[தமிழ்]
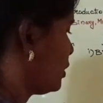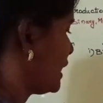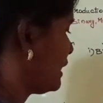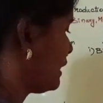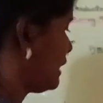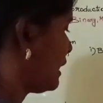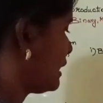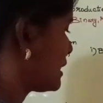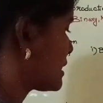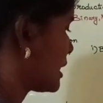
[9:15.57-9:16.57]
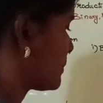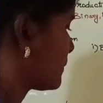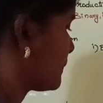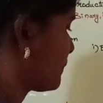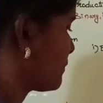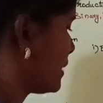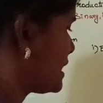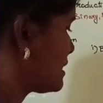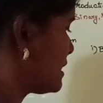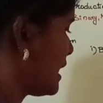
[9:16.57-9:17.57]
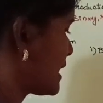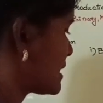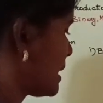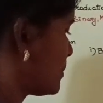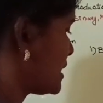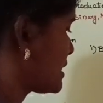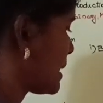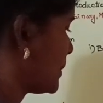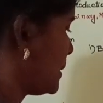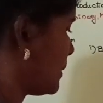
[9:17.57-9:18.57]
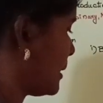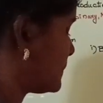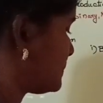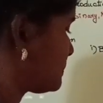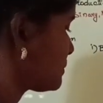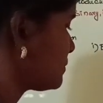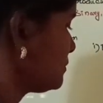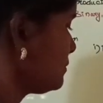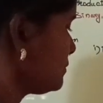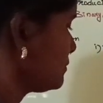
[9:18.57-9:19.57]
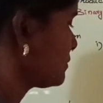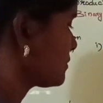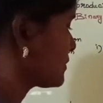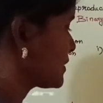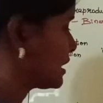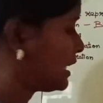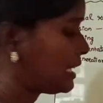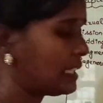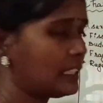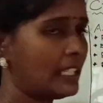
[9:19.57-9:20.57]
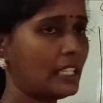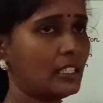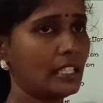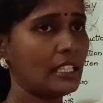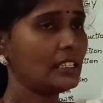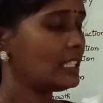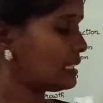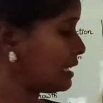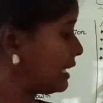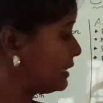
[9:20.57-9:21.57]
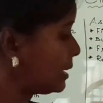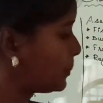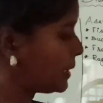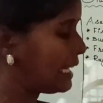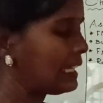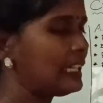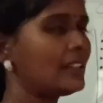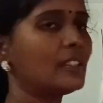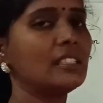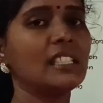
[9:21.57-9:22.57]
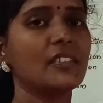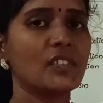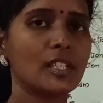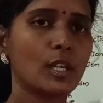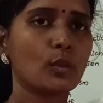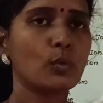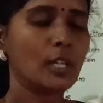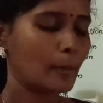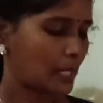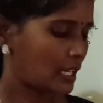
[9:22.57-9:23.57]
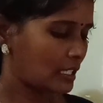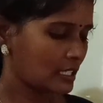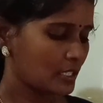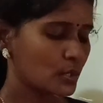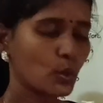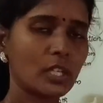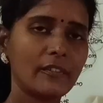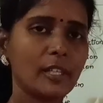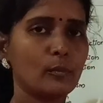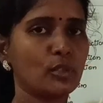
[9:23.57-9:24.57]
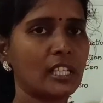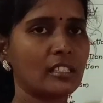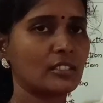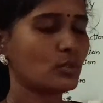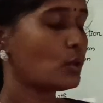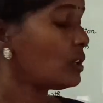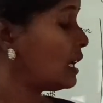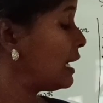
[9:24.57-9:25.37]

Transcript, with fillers: ஒரு இர்ரெகுலர் ஷேப் பெஸ்ட்டு எக்ஸாம்பிள் இஸ் அமீபா நீங்கள் இதுக்கு என்ன என்ன பிளேனில் வந்து டிவிஷன் நடக்கும் நம்மளால் சொல்லவே முடியாது ஸோ